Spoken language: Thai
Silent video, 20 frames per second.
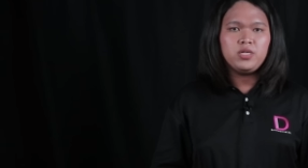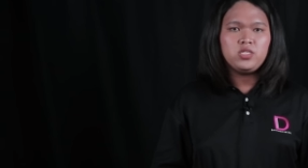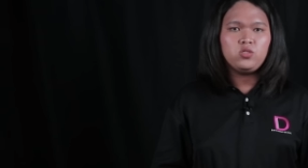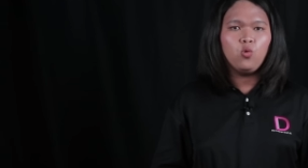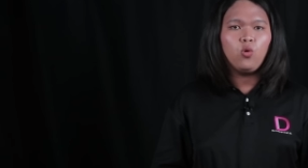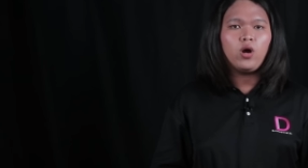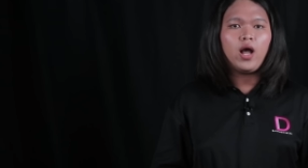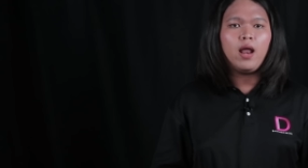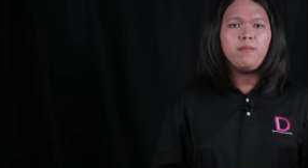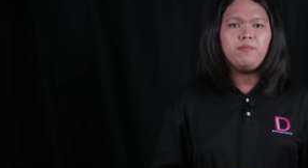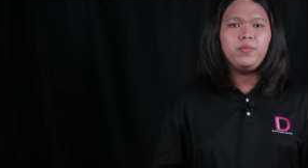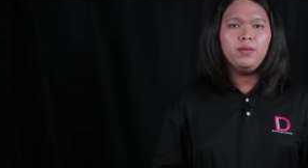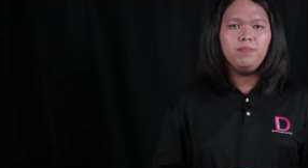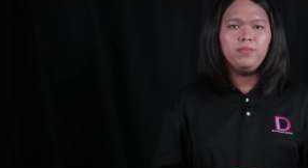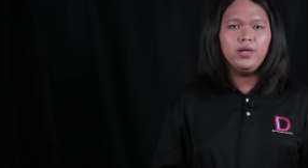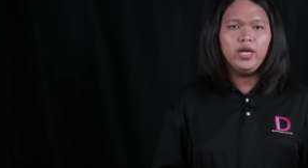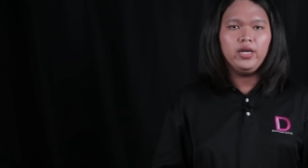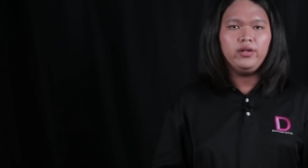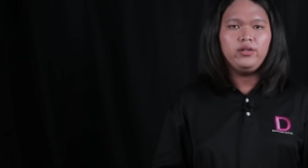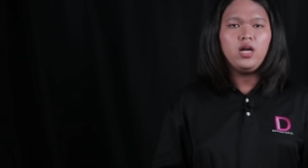ไปสู่การเปิด
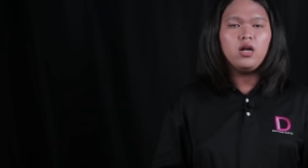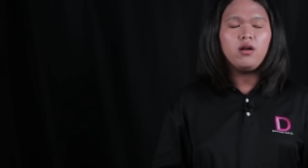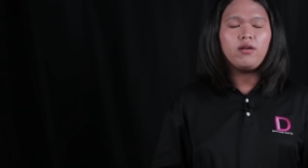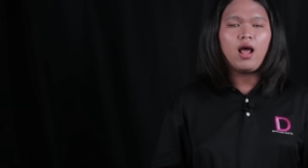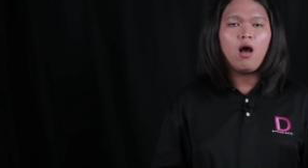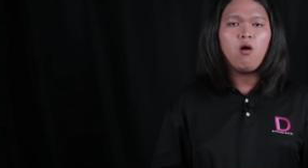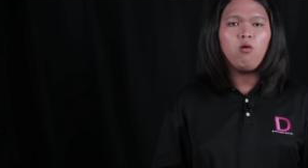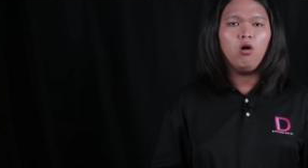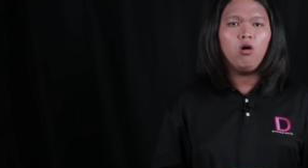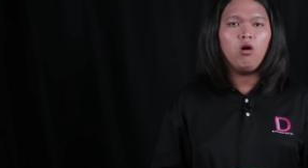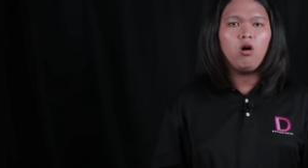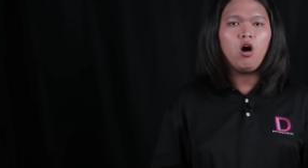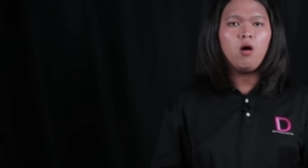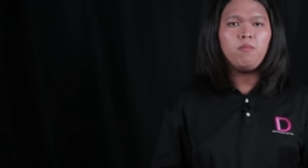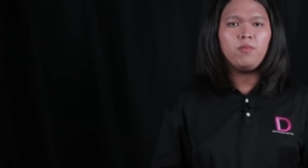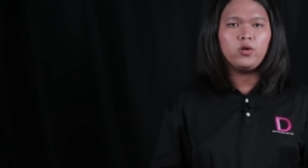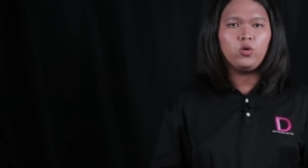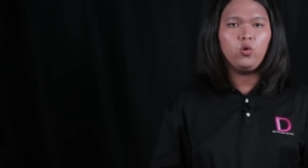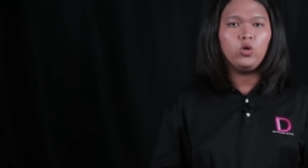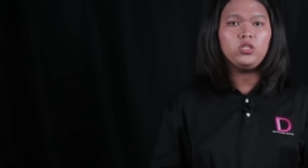เผยเรื่องราวของคร
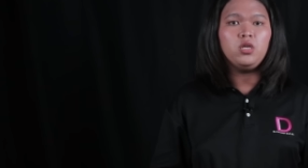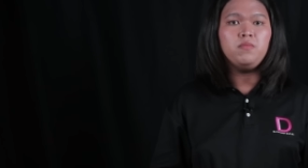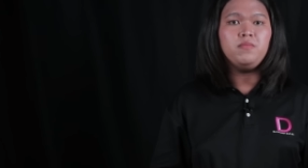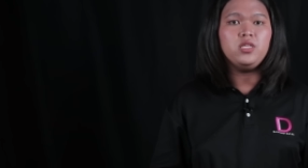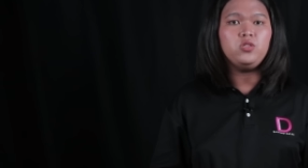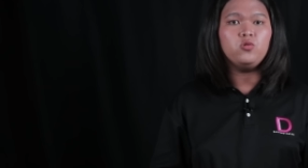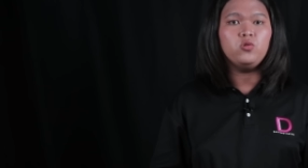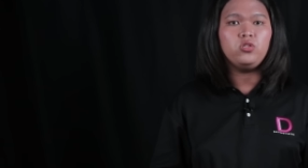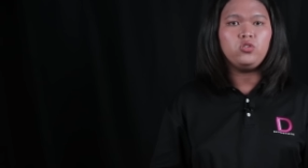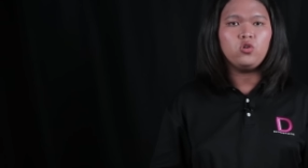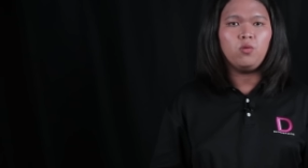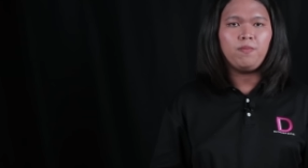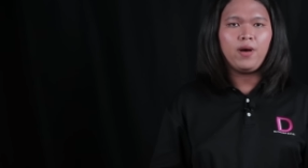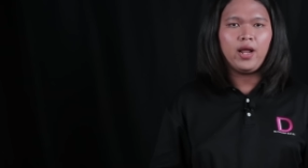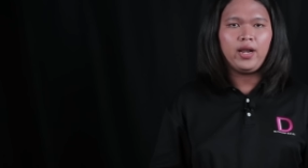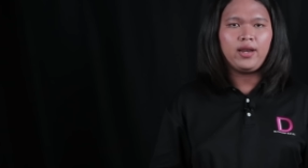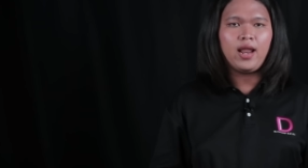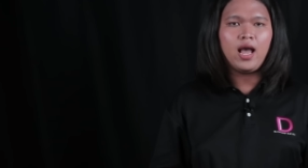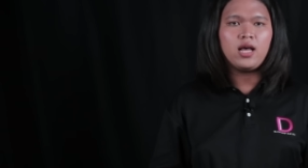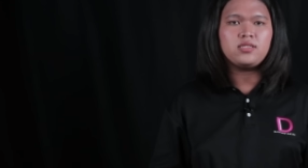อบครัวที่มีจุดจบ
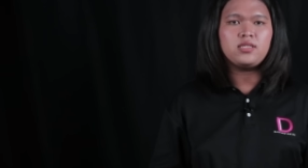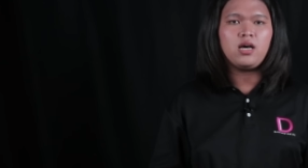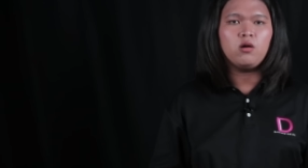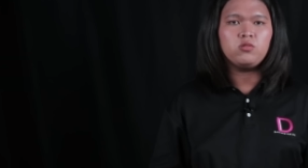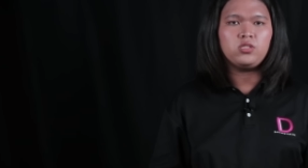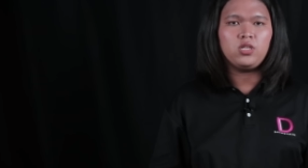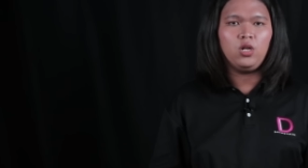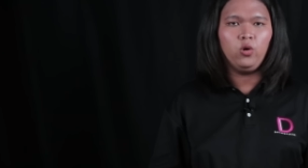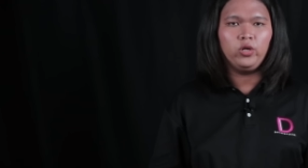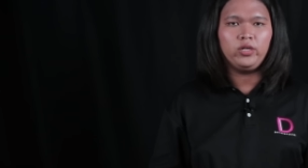อันน่าเศร้าสล